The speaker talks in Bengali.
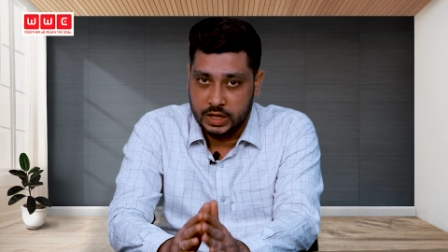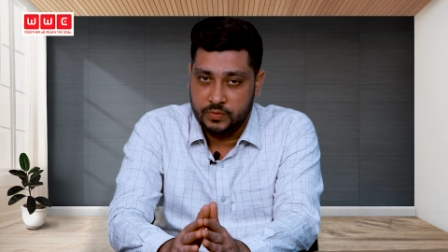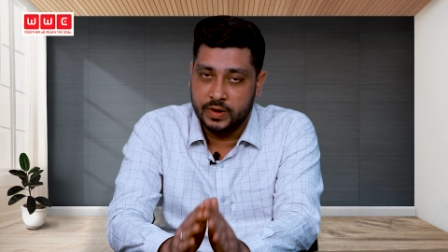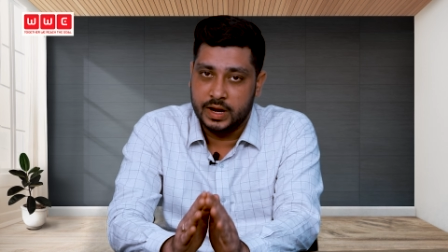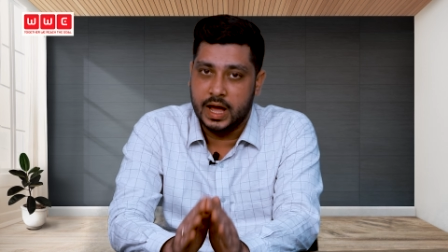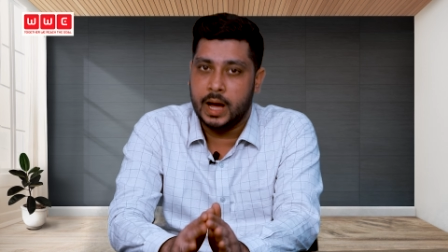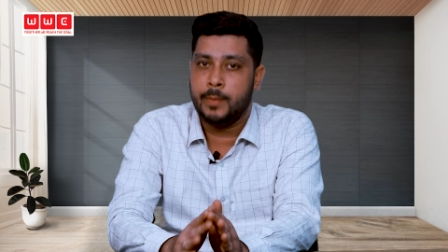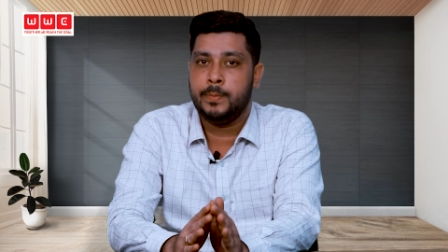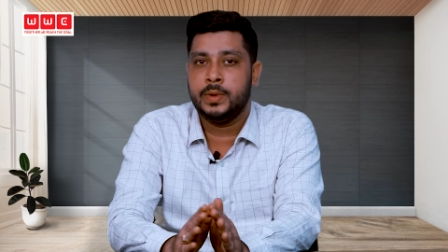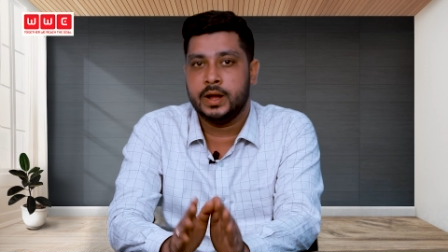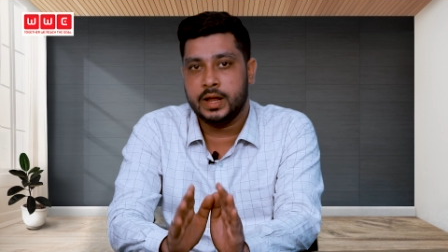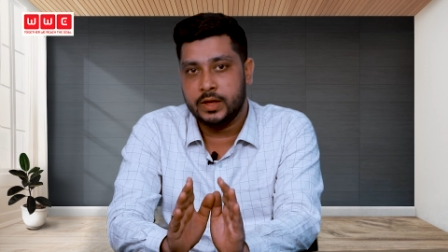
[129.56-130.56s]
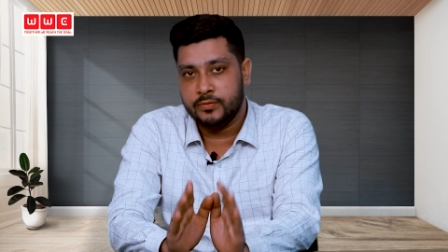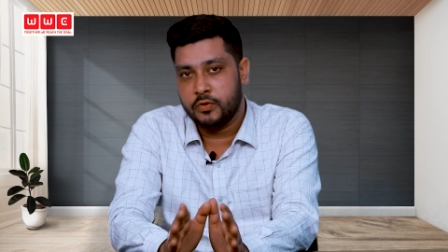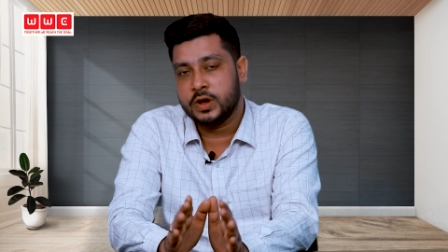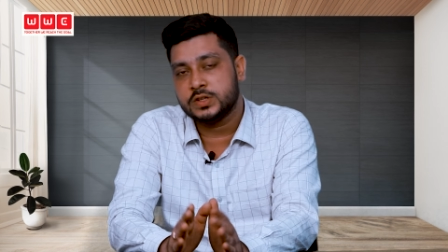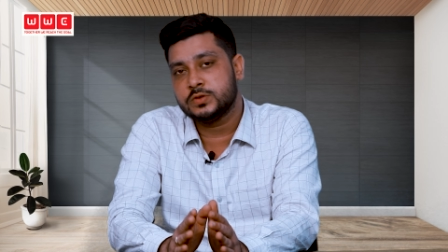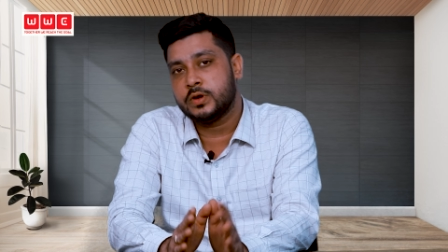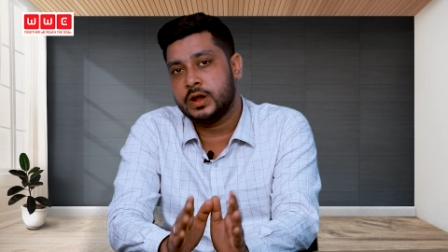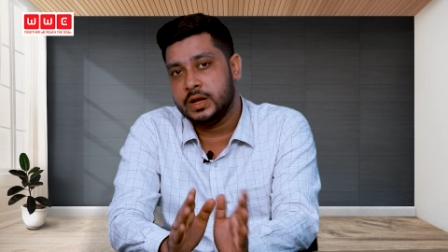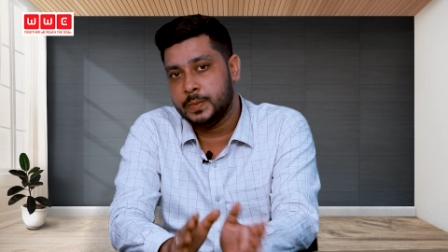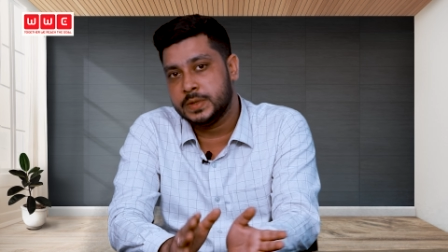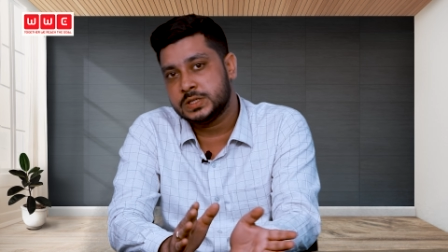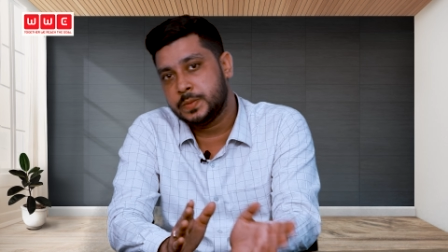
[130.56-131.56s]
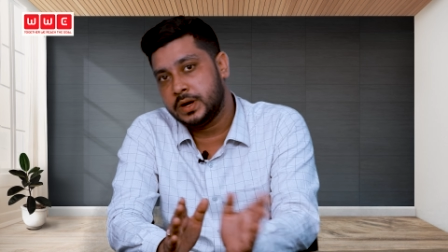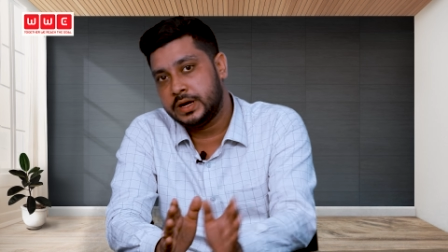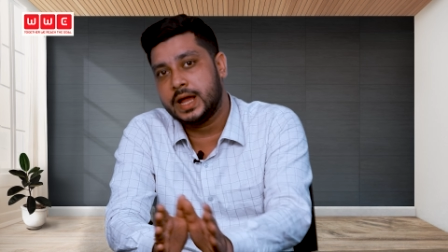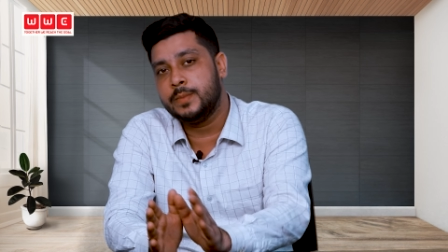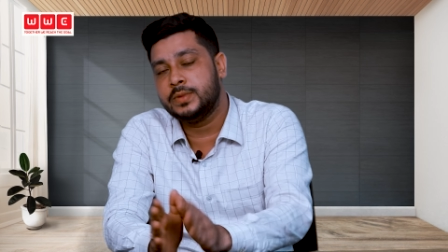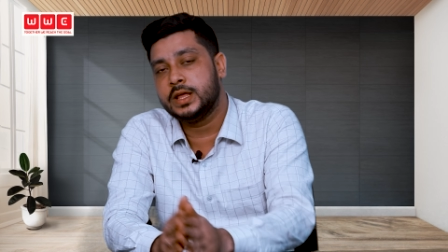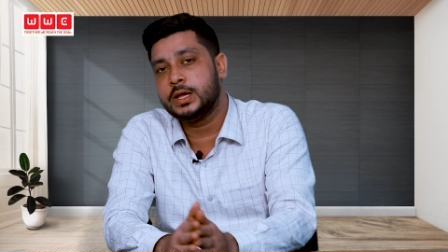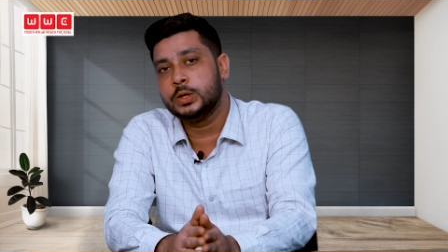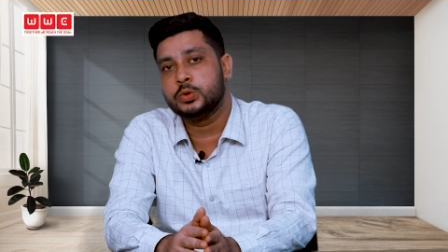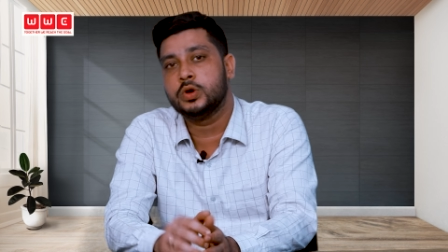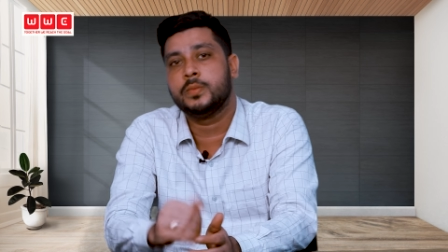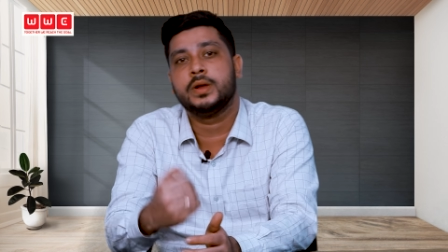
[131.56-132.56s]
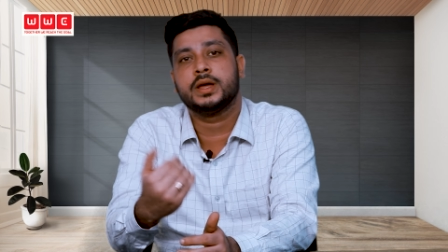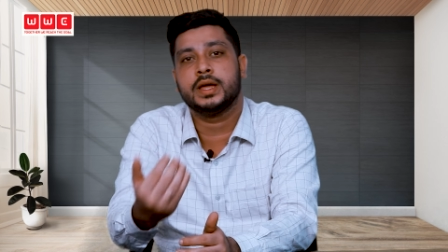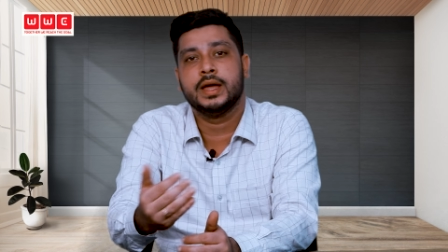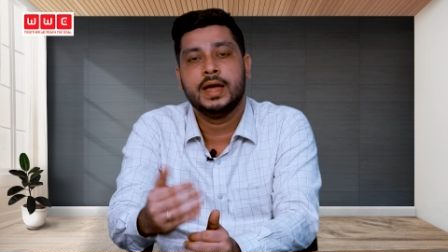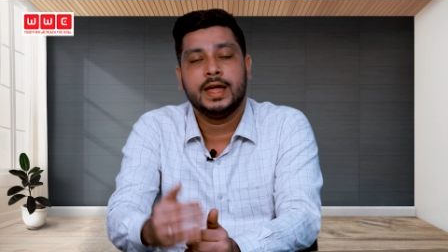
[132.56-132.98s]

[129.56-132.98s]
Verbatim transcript: ইভেন আপনার এই ফোকাস করা ইনভেস্টমেন্ট টাইমটাই কিন্তু আপনাকে